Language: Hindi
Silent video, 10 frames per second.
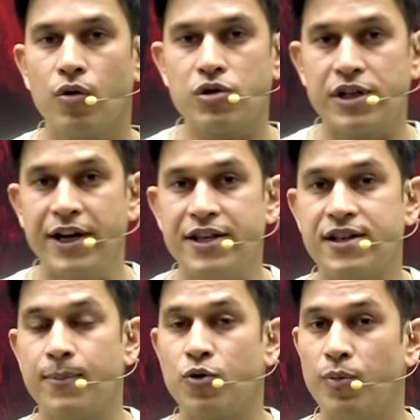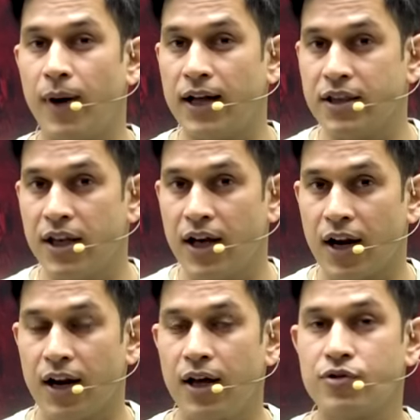उस लेडी से आपको बात नहीं
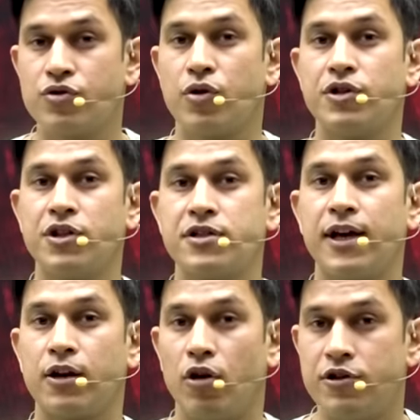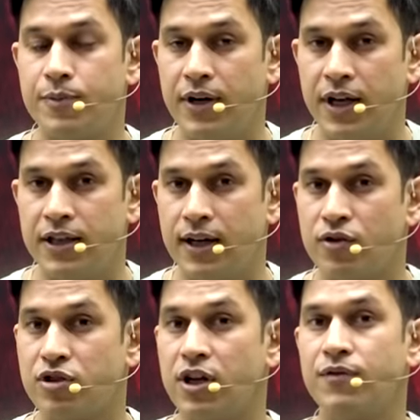करना है उसको किसी तरह से एक्नॉलेजमेंट नहीं देना
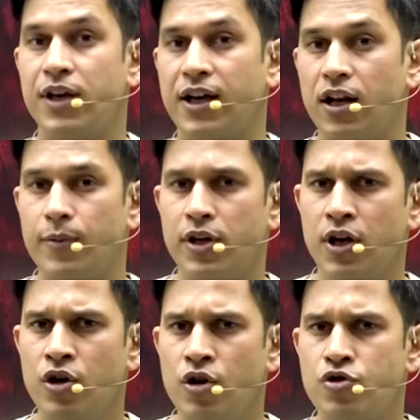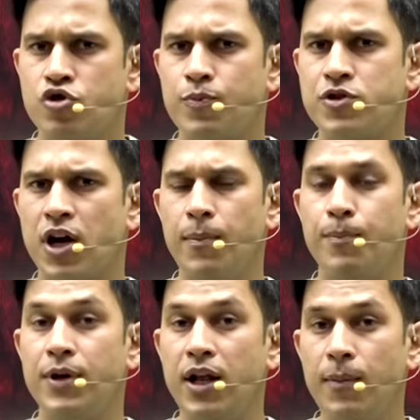उसकी तरफ देखना भी नहीं है चुपचाप
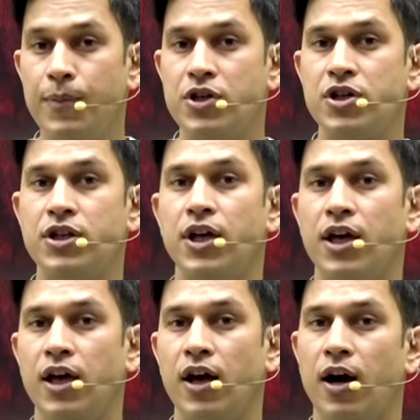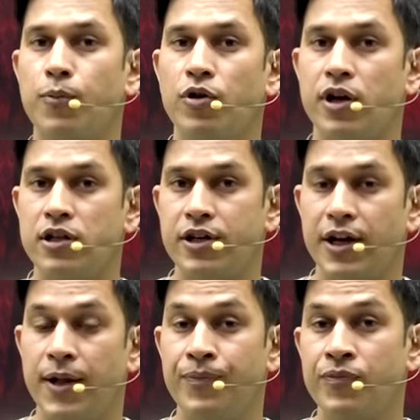बिना पीछे देखे आपको निकल
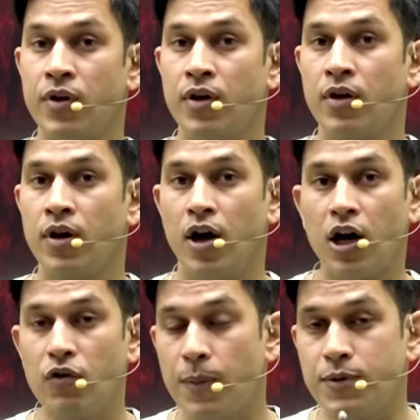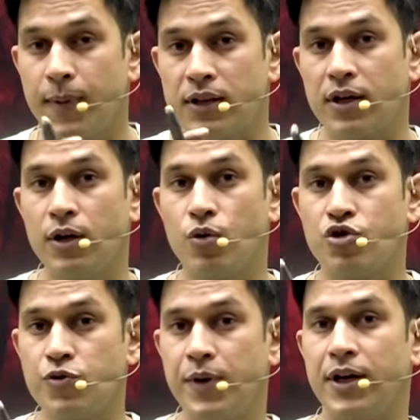जाना है अगर वो आपसे बात करने की
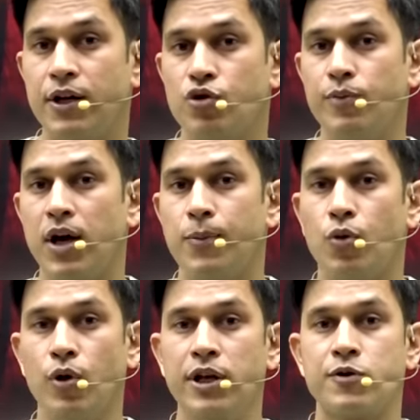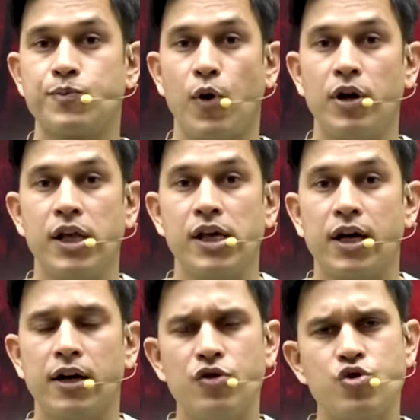कोशिश भी करे तो भी आपको कोई रिस्पॉन्ड नहीं
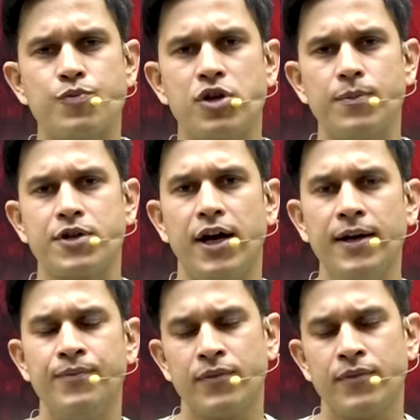करना है चुपचाप जाएं